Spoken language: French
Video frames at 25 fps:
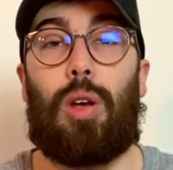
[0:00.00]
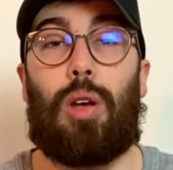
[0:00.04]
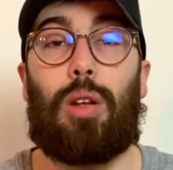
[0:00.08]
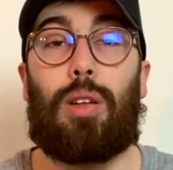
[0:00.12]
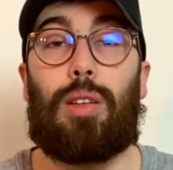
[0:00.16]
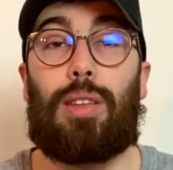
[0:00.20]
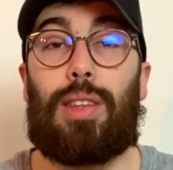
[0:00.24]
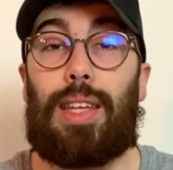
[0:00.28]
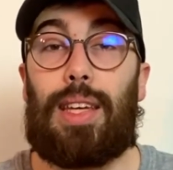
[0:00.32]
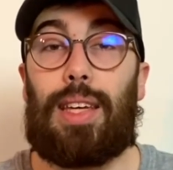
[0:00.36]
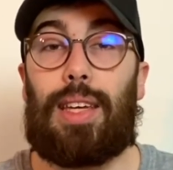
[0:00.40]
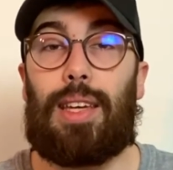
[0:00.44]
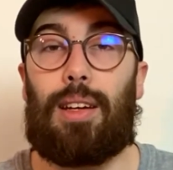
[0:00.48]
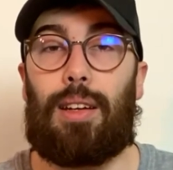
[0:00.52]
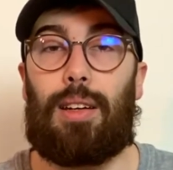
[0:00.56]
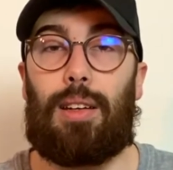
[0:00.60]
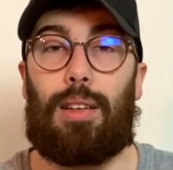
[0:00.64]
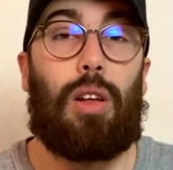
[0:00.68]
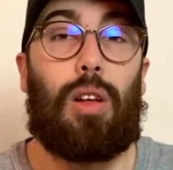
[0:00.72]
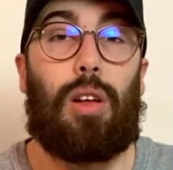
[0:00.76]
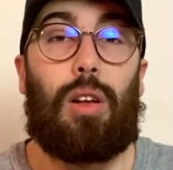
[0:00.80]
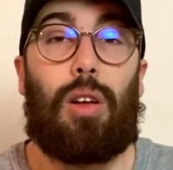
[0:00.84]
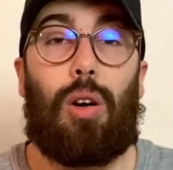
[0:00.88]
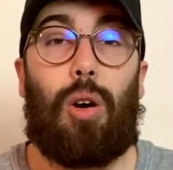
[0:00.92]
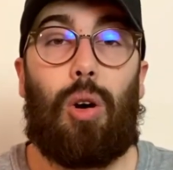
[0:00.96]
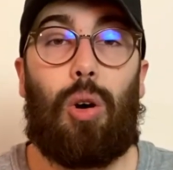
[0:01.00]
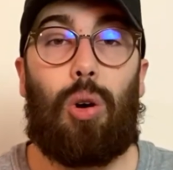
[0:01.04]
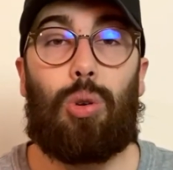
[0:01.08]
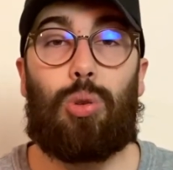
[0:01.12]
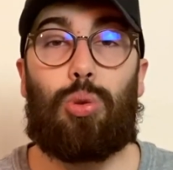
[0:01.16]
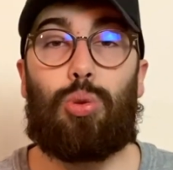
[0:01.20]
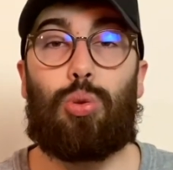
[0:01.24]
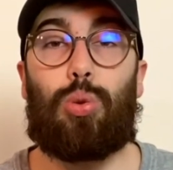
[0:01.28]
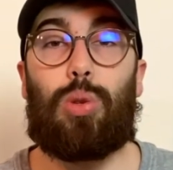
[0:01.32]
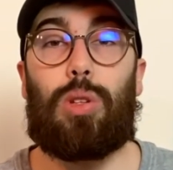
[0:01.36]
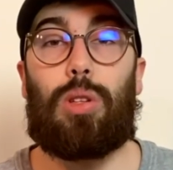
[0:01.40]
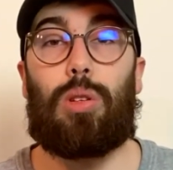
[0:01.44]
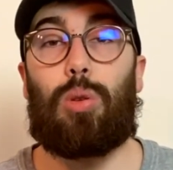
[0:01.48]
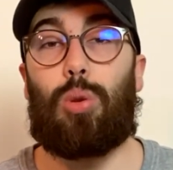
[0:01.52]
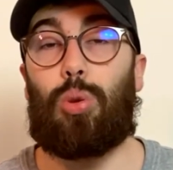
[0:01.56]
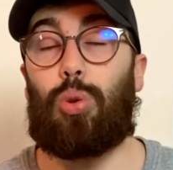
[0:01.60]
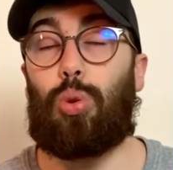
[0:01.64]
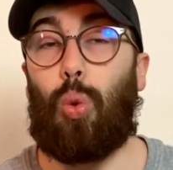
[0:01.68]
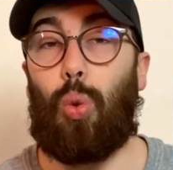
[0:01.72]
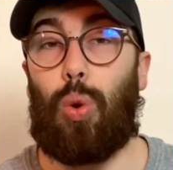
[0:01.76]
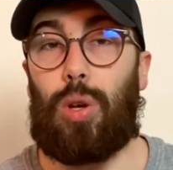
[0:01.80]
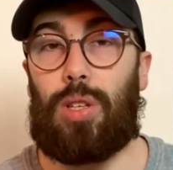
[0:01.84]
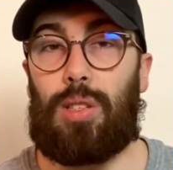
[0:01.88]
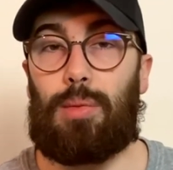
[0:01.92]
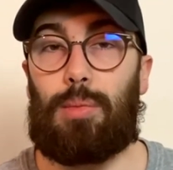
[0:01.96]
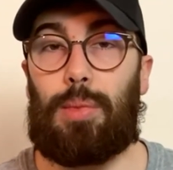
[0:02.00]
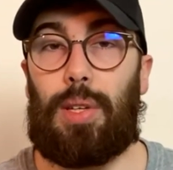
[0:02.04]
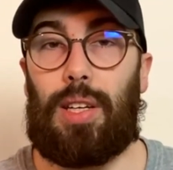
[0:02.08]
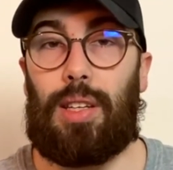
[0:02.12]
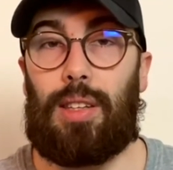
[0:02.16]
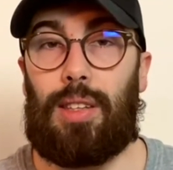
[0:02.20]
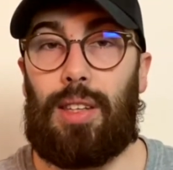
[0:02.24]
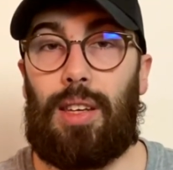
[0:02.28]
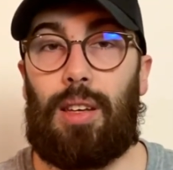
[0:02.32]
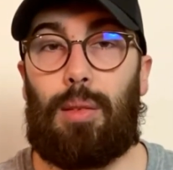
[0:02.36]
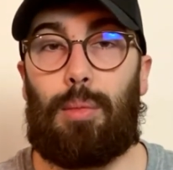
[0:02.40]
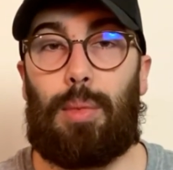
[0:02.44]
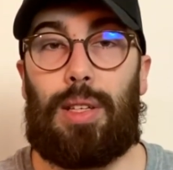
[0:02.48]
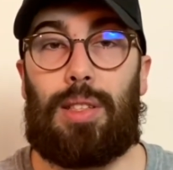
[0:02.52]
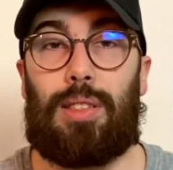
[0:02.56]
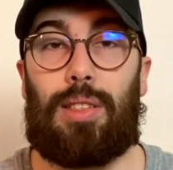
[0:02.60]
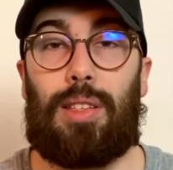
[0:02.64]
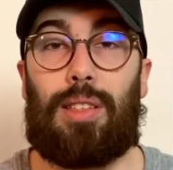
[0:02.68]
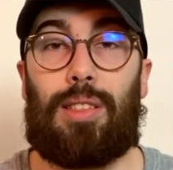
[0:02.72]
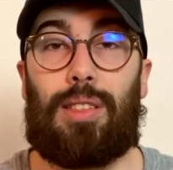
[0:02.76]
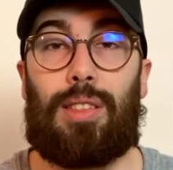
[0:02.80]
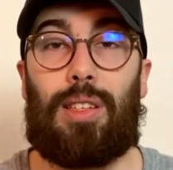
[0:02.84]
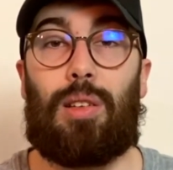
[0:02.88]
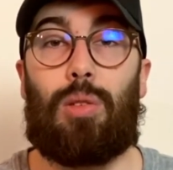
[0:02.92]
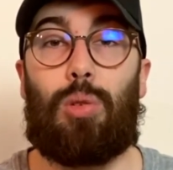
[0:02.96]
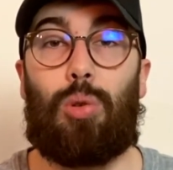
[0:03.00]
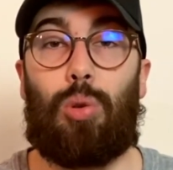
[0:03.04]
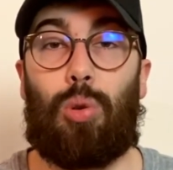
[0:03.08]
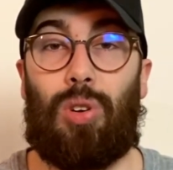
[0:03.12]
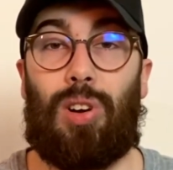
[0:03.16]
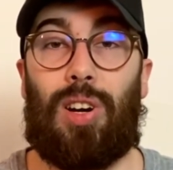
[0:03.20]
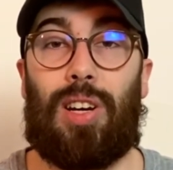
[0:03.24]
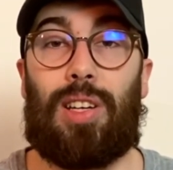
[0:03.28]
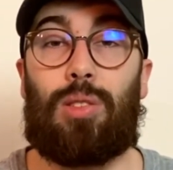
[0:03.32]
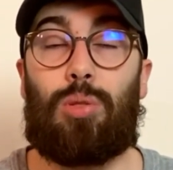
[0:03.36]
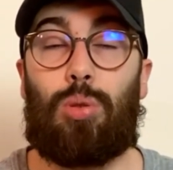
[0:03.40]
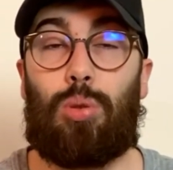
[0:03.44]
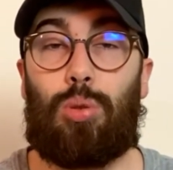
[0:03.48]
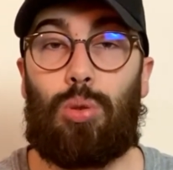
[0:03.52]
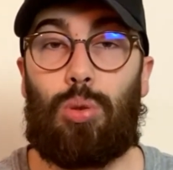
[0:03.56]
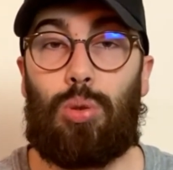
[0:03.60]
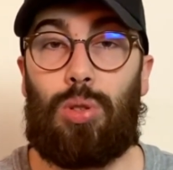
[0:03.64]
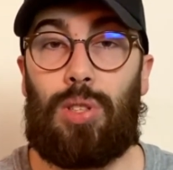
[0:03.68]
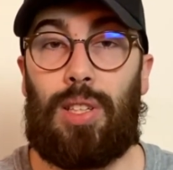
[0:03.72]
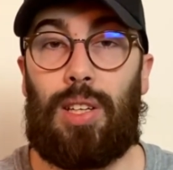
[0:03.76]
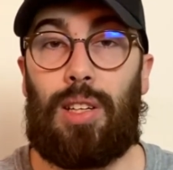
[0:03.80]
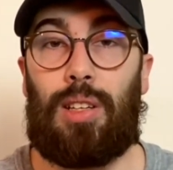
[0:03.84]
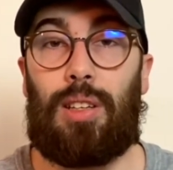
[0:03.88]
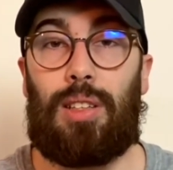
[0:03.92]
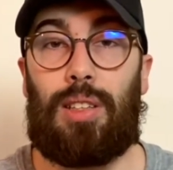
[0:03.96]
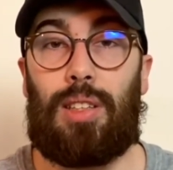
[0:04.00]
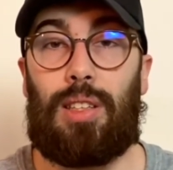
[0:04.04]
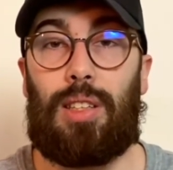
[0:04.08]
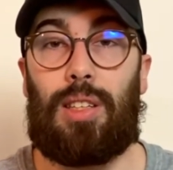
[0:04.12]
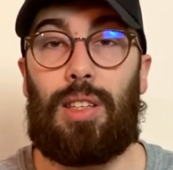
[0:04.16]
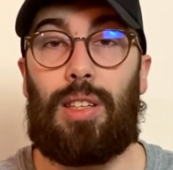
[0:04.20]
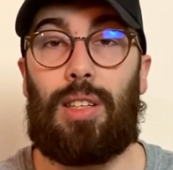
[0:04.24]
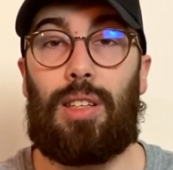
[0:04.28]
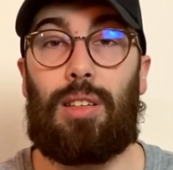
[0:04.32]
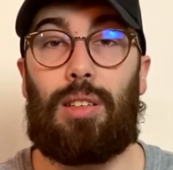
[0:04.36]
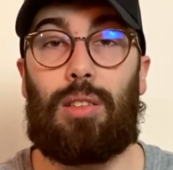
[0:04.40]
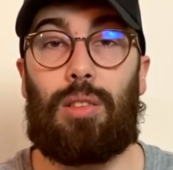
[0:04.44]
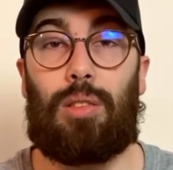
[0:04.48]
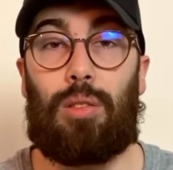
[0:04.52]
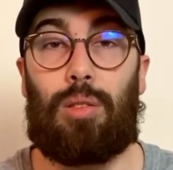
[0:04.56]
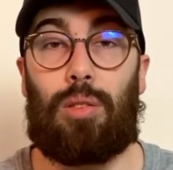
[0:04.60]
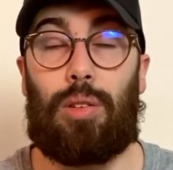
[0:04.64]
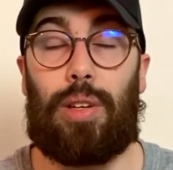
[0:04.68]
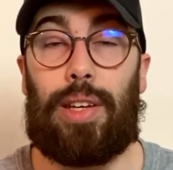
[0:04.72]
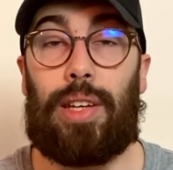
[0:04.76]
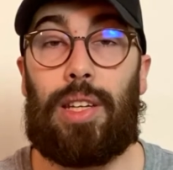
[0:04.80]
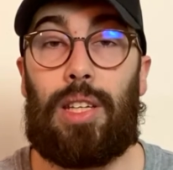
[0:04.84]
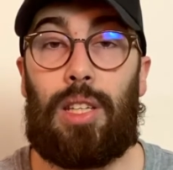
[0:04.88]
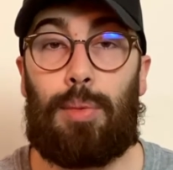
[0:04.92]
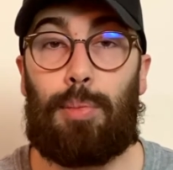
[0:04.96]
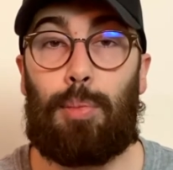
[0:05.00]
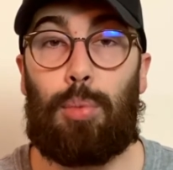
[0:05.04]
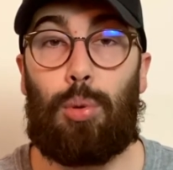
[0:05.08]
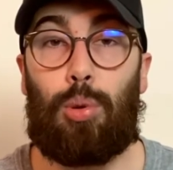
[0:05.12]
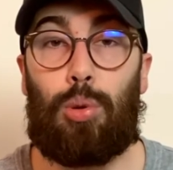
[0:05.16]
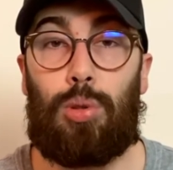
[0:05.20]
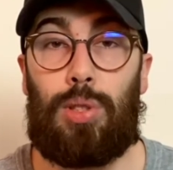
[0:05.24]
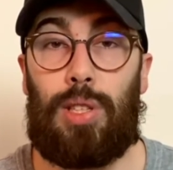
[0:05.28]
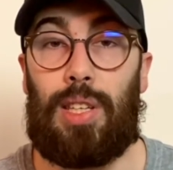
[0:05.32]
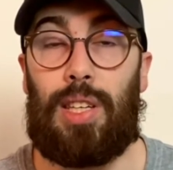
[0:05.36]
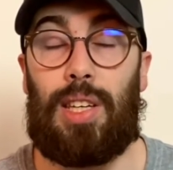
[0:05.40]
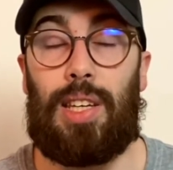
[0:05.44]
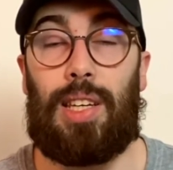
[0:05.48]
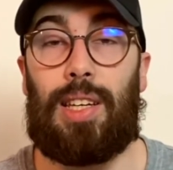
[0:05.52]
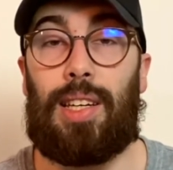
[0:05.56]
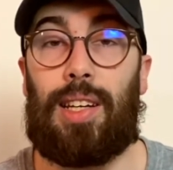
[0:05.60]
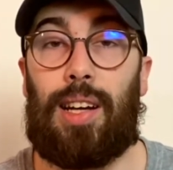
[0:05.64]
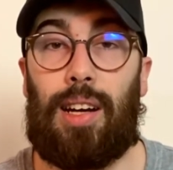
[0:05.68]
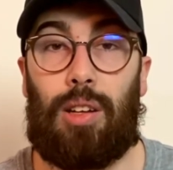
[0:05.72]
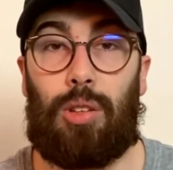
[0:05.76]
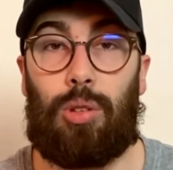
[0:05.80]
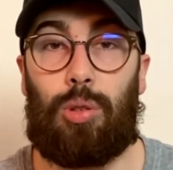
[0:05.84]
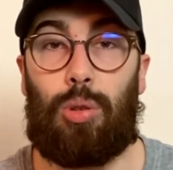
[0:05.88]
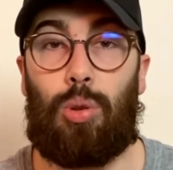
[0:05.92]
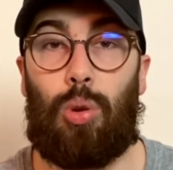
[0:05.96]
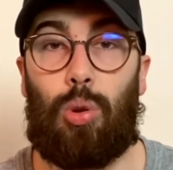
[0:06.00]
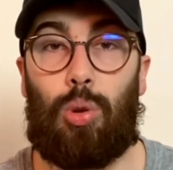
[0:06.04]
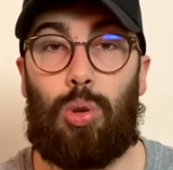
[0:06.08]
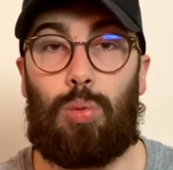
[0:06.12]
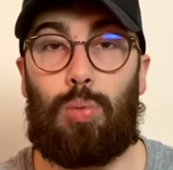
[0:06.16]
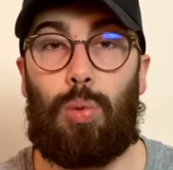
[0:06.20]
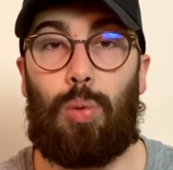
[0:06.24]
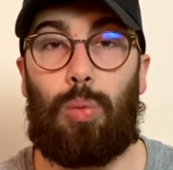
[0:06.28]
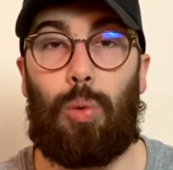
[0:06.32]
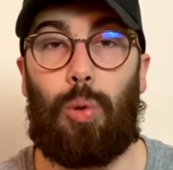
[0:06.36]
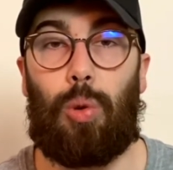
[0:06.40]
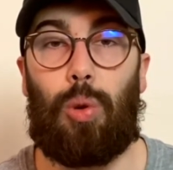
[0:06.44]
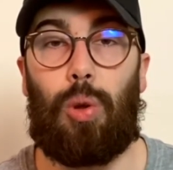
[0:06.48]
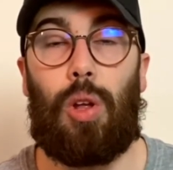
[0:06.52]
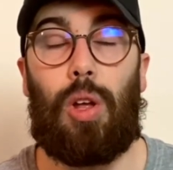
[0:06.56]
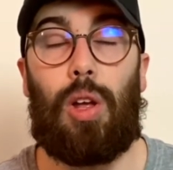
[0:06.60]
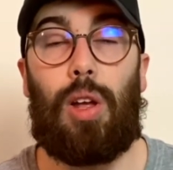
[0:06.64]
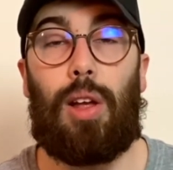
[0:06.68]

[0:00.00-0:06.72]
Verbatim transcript: décalé. Ensuite, le troisième critère, bah, c'est que c'est le réseau social qui explose et qui cartonne en ce moment.